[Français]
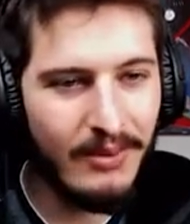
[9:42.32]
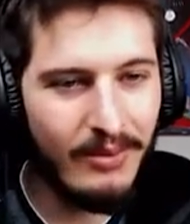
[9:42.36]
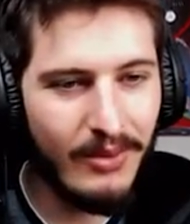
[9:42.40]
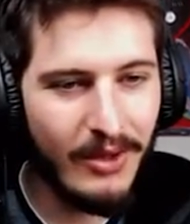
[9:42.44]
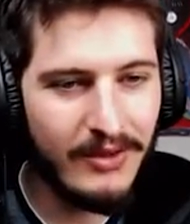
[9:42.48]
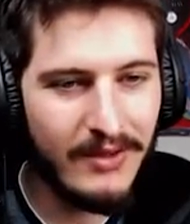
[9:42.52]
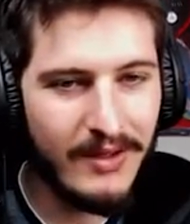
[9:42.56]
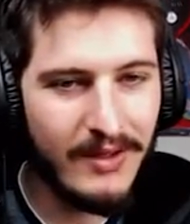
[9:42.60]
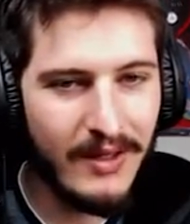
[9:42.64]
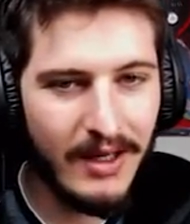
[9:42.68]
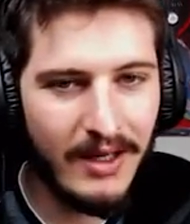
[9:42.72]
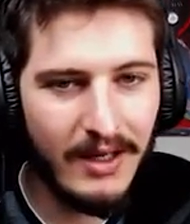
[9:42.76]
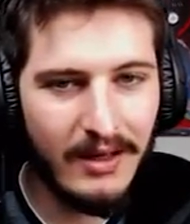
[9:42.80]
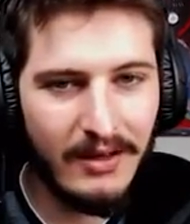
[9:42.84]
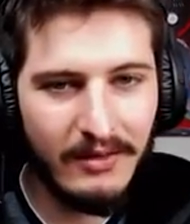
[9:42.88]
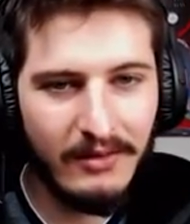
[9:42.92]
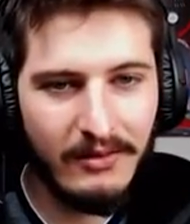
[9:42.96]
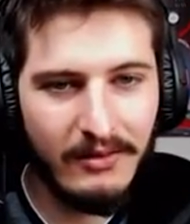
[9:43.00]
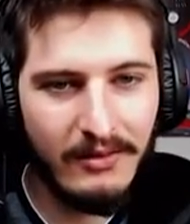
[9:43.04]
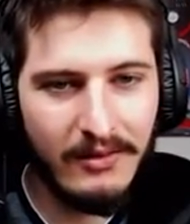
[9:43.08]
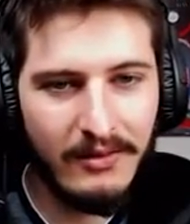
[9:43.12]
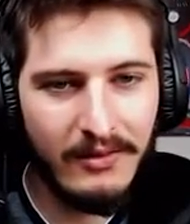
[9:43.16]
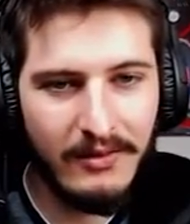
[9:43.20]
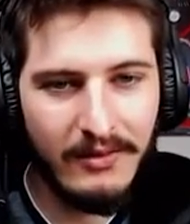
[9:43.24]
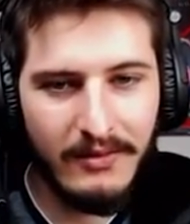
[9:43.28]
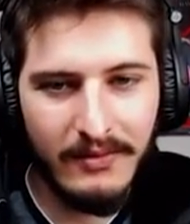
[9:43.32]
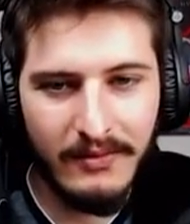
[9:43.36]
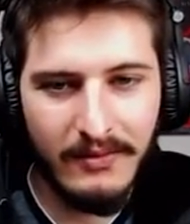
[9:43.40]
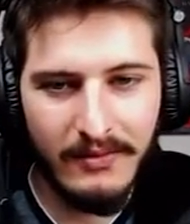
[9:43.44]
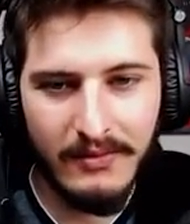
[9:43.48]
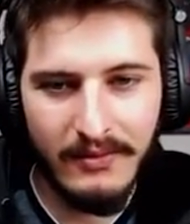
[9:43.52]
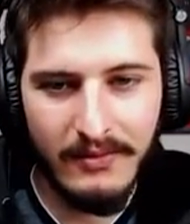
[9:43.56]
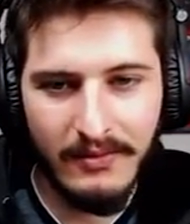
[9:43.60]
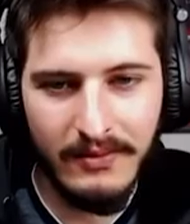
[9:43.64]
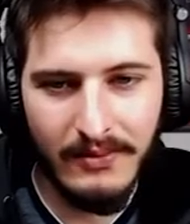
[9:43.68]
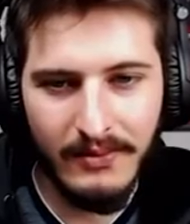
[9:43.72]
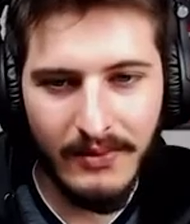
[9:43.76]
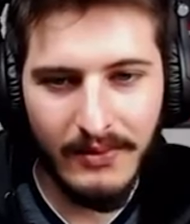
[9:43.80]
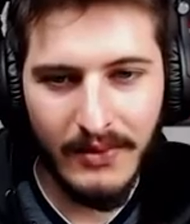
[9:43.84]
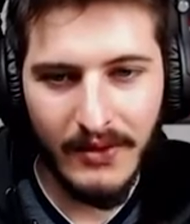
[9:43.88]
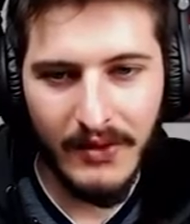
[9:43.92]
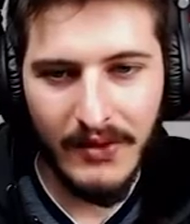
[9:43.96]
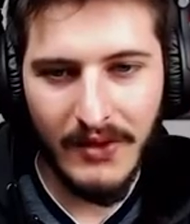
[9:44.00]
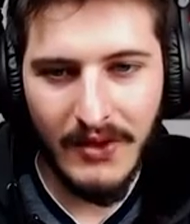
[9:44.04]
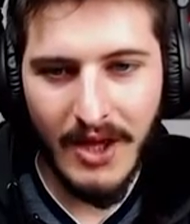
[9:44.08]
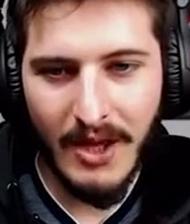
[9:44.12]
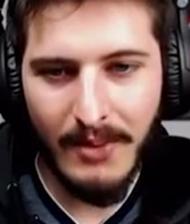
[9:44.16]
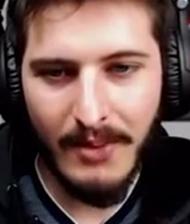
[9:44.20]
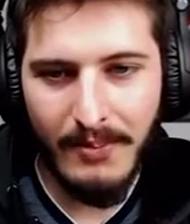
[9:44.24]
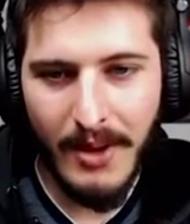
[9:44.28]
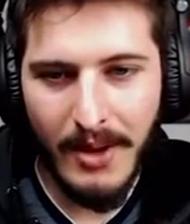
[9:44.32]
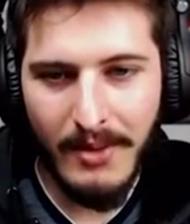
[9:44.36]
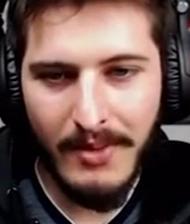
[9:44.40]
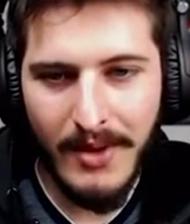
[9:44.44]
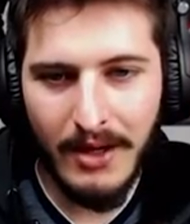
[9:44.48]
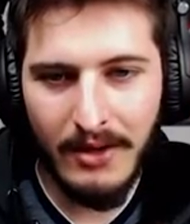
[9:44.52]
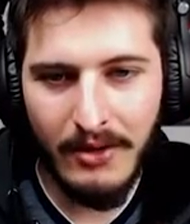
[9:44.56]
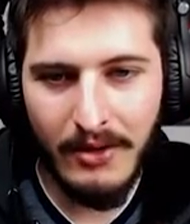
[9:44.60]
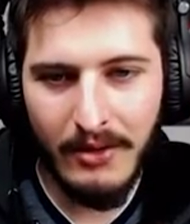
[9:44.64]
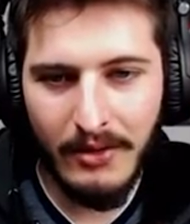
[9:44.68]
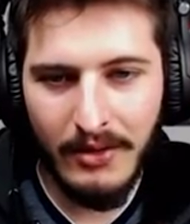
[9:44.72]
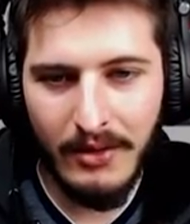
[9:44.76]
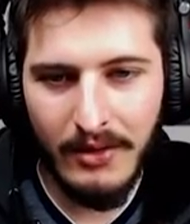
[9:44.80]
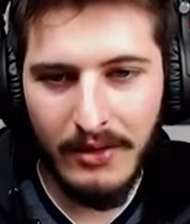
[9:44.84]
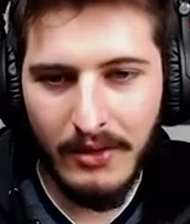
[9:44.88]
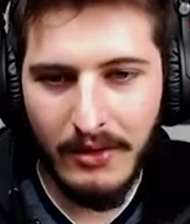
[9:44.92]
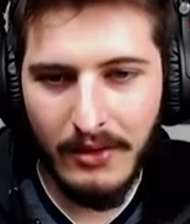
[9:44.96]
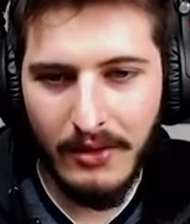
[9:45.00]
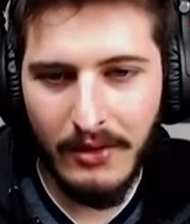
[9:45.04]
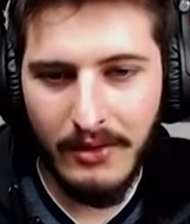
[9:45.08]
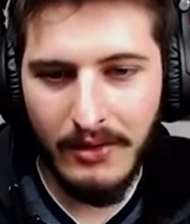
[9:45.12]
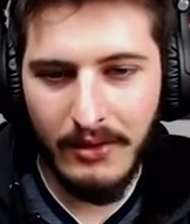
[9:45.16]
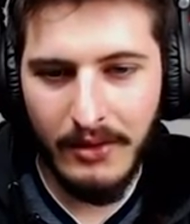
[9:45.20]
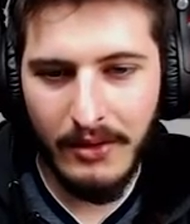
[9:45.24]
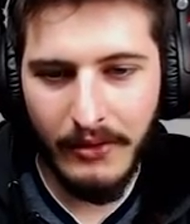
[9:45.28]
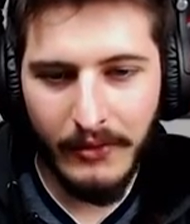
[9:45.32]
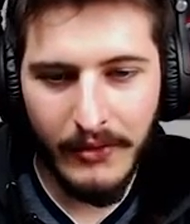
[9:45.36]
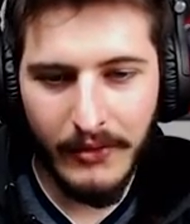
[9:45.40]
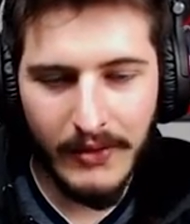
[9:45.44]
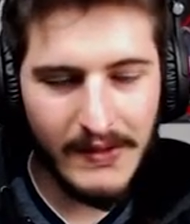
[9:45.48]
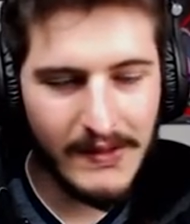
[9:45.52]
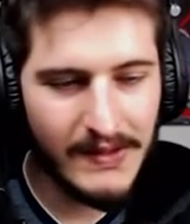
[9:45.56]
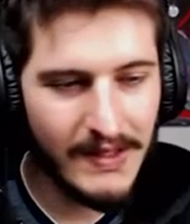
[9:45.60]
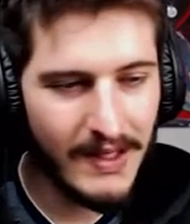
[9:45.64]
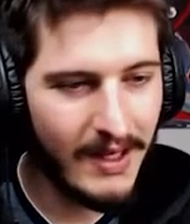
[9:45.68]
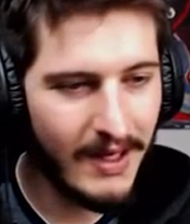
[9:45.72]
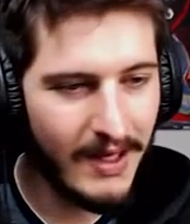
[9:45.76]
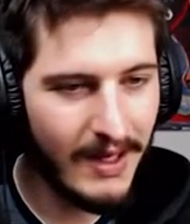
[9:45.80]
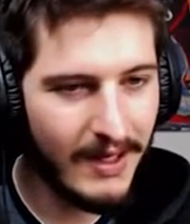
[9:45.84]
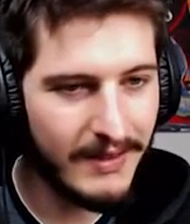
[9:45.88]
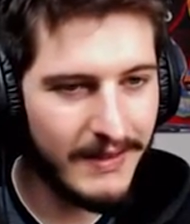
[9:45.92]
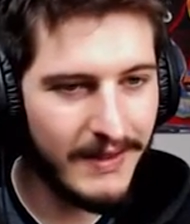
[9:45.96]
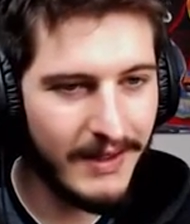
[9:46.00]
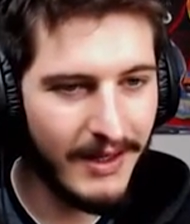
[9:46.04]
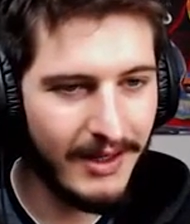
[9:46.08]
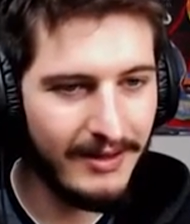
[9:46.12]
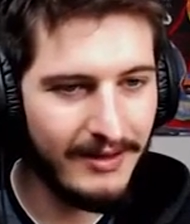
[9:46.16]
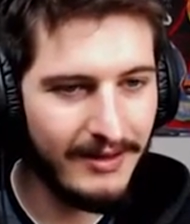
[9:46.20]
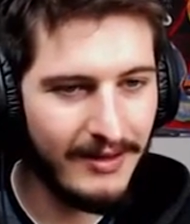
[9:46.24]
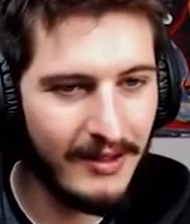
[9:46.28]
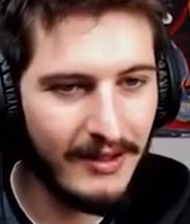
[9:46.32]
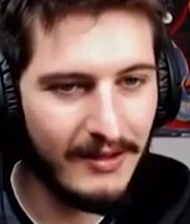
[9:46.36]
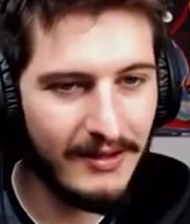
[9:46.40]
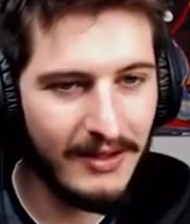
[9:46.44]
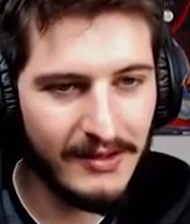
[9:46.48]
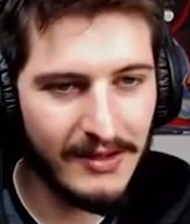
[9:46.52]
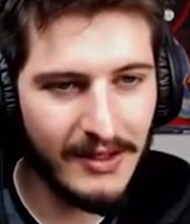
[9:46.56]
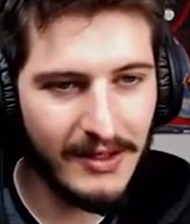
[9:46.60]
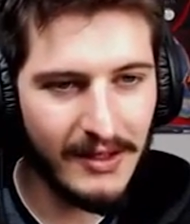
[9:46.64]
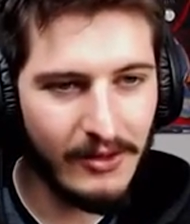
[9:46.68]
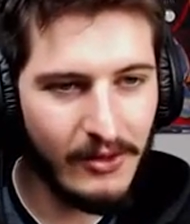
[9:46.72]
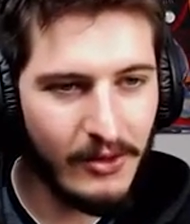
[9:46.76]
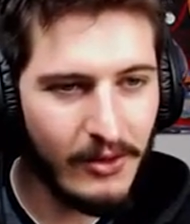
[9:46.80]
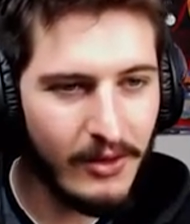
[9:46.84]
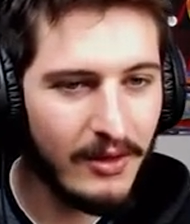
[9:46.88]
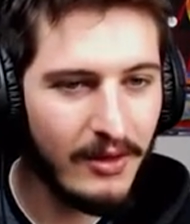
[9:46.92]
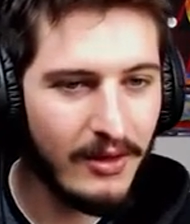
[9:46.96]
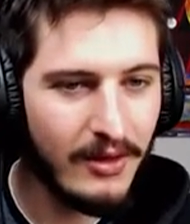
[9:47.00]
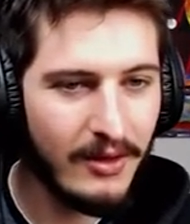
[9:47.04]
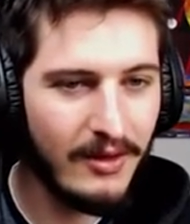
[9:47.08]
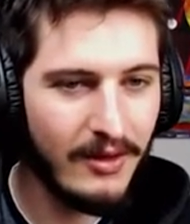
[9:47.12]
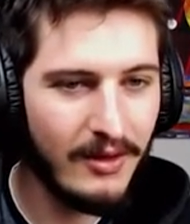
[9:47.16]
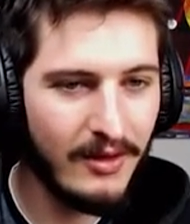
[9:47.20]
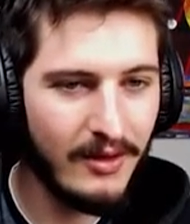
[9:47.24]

le mental. C'est déjà pas mal, le, le, fils a l'air intéressé, ça c'est cool.